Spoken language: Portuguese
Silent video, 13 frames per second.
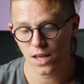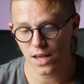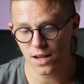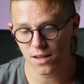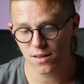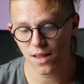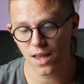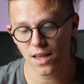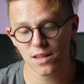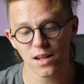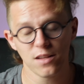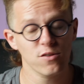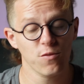Ele tem
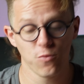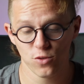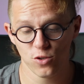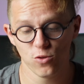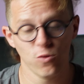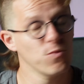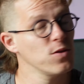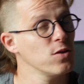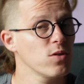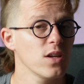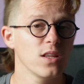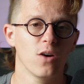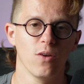entrada de fone de ouvido,
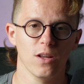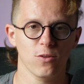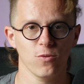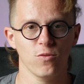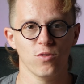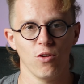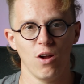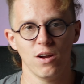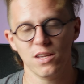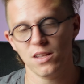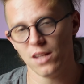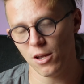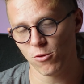que não é todo celular
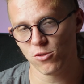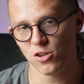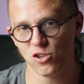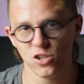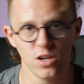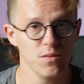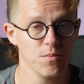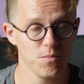que tem hoje em dia,